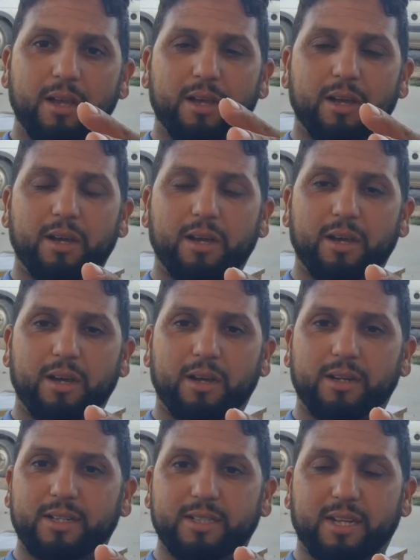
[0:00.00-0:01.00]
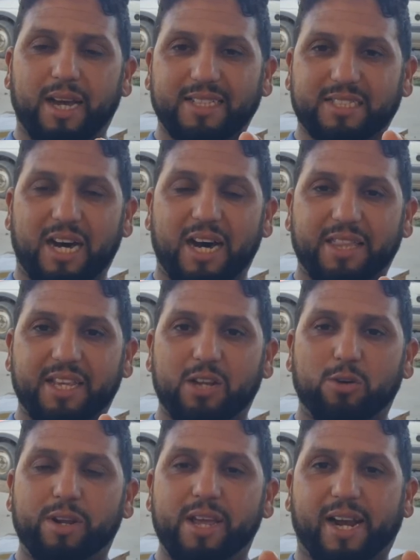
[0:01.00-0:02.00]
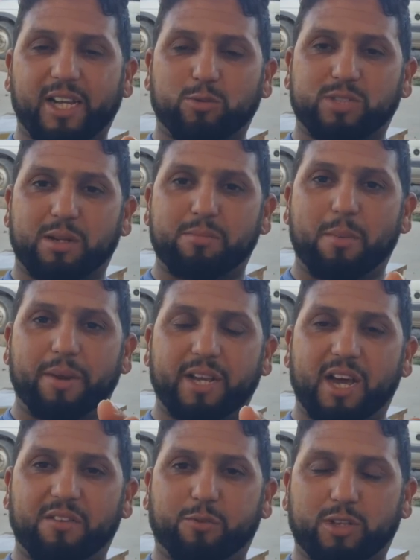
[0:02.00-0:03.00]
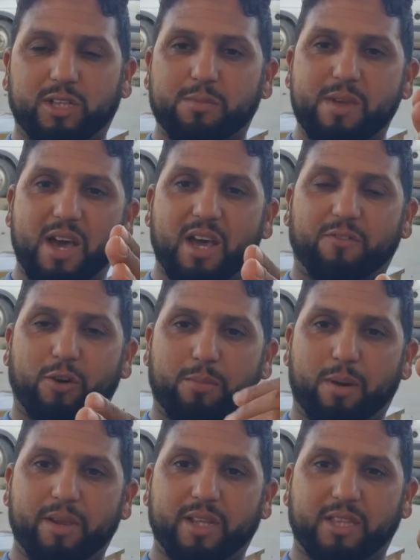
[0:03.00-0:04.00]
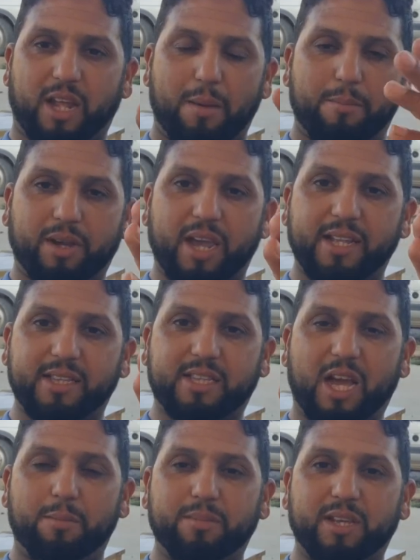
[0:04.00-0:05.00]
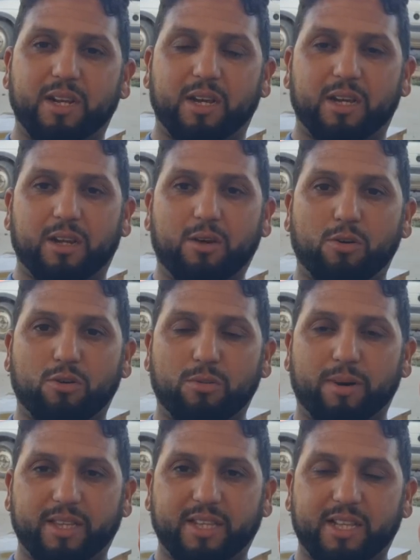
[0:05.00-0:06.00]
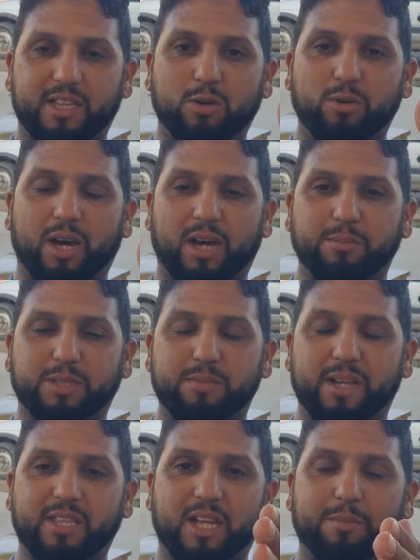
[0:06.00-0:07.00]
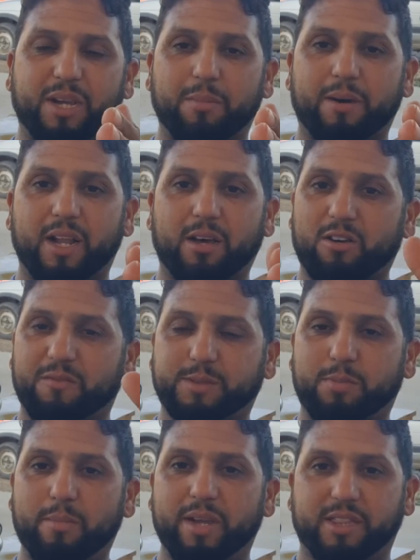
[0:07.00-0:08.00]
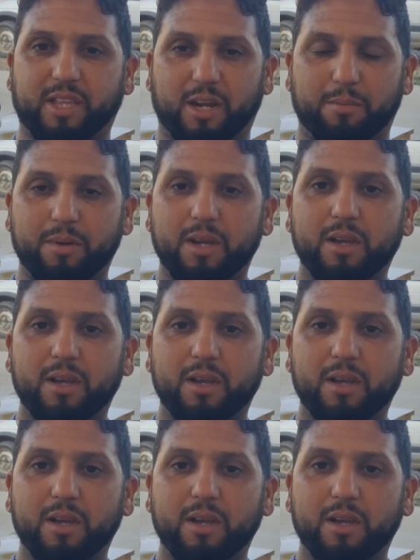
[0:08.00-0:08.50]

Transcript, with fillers: أه الاسعار ديالو هنايا كتوصل ما بين 1300 1400 درهم كاين الدعم ديال الحكومه ديال الدوله 500 درهم كيبقى الاخر ب 700 درهم